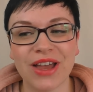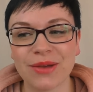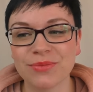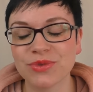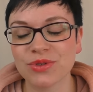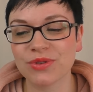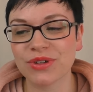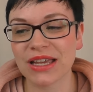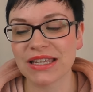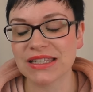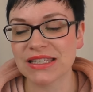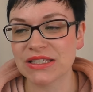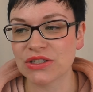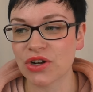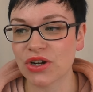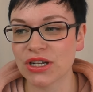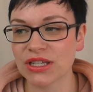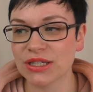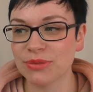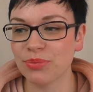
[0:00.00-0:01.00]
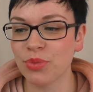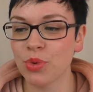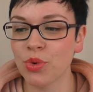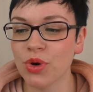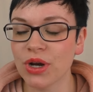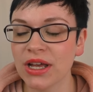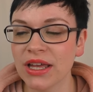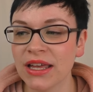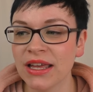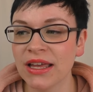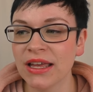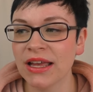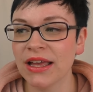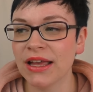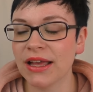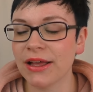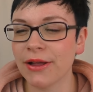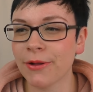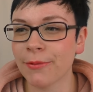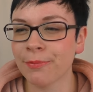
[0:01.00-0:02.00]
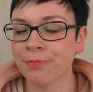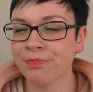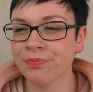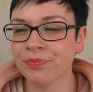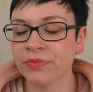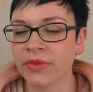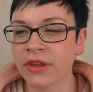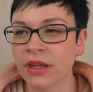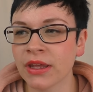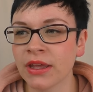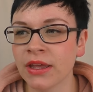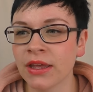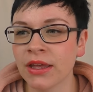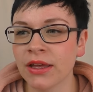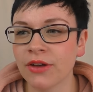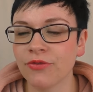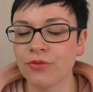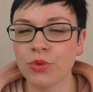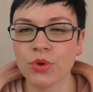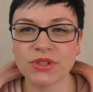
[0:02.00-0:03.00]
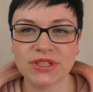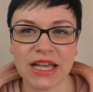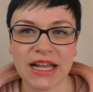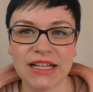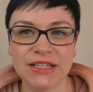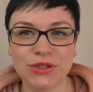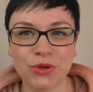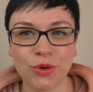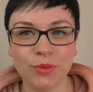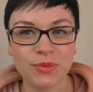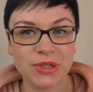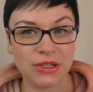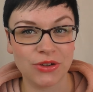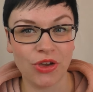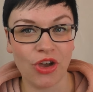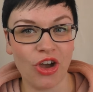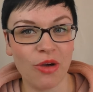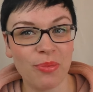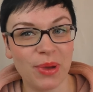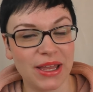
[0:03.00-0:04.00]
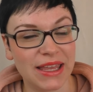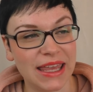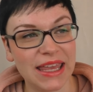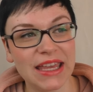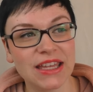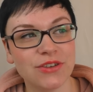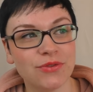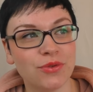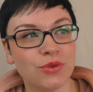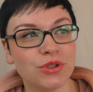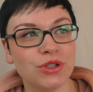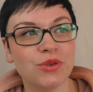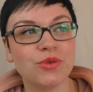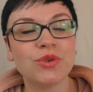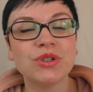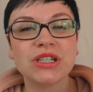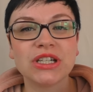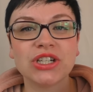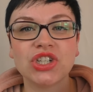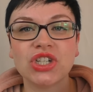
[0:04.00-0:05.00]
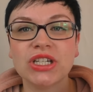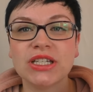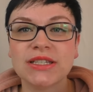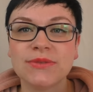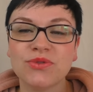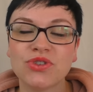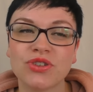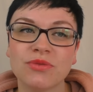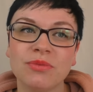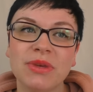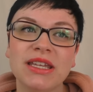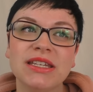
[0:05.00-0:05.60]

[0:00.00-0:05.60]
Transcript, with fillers: Wir haben so ein ganz tolles Buch, ähm, wo es halt um den Körper geht, wo die Unterschiede zwischen